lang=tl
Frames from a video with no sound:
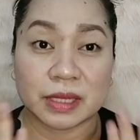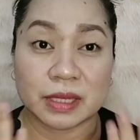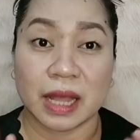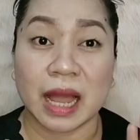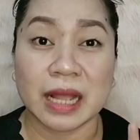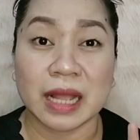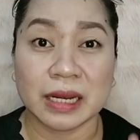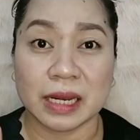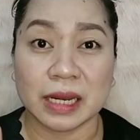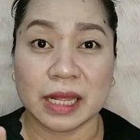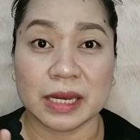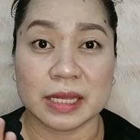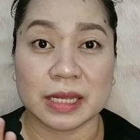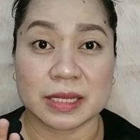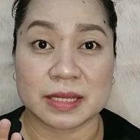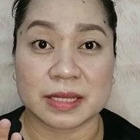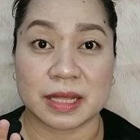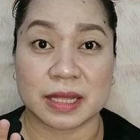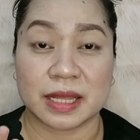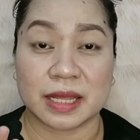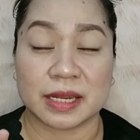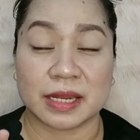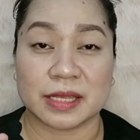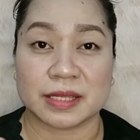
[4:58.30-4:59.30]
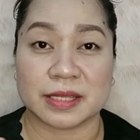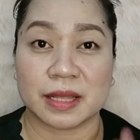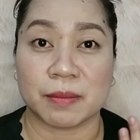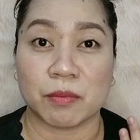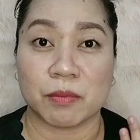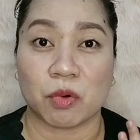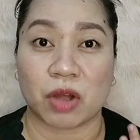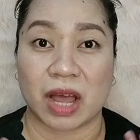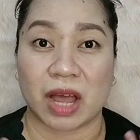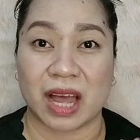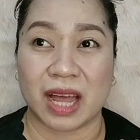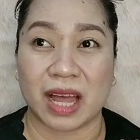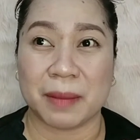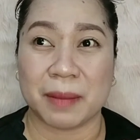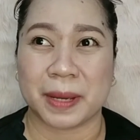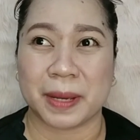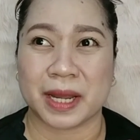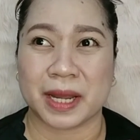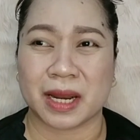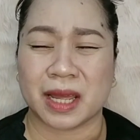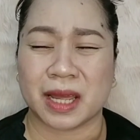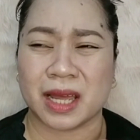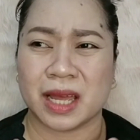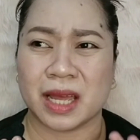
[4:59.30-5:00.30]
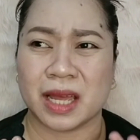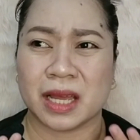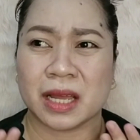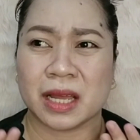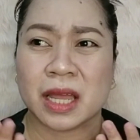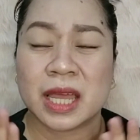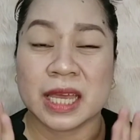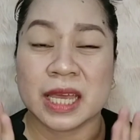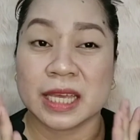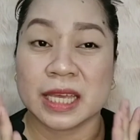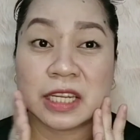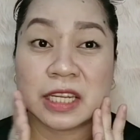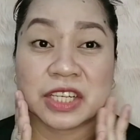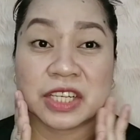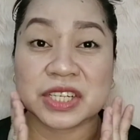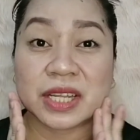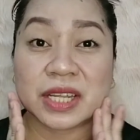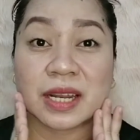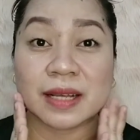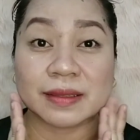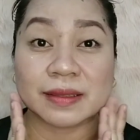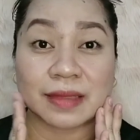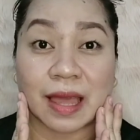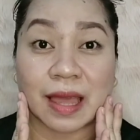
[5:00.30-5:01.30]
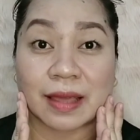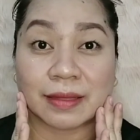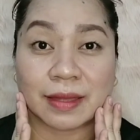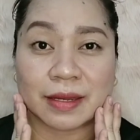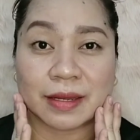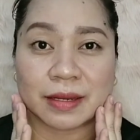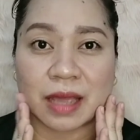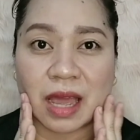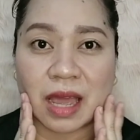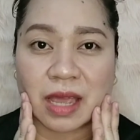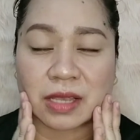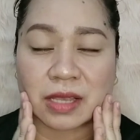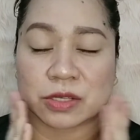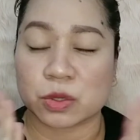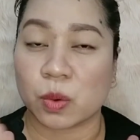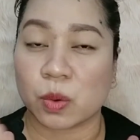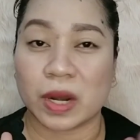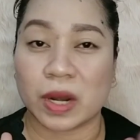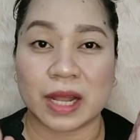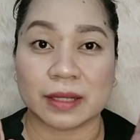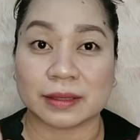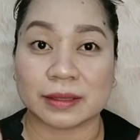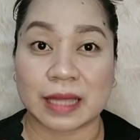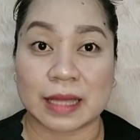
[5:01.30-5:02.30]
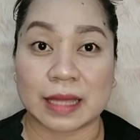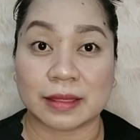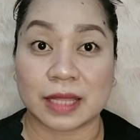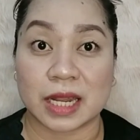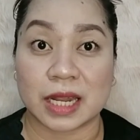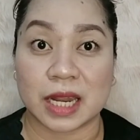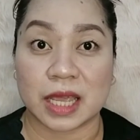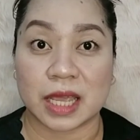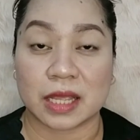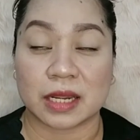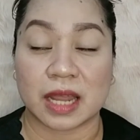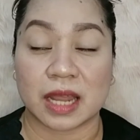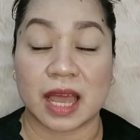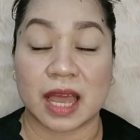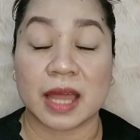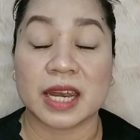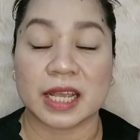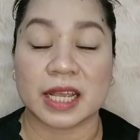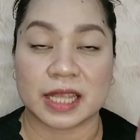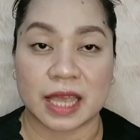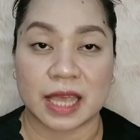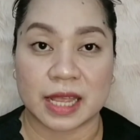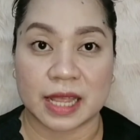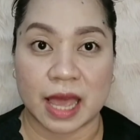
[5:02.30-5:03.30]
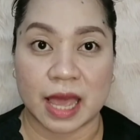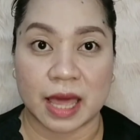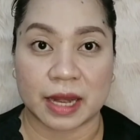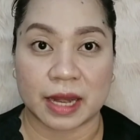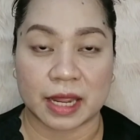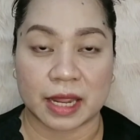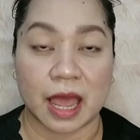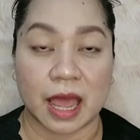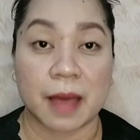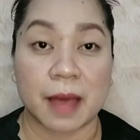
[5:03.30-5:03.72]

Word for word: ang linis-linis ng mukha. Parang hindi siya nag-tighten guys. Walang tightening na nangyayari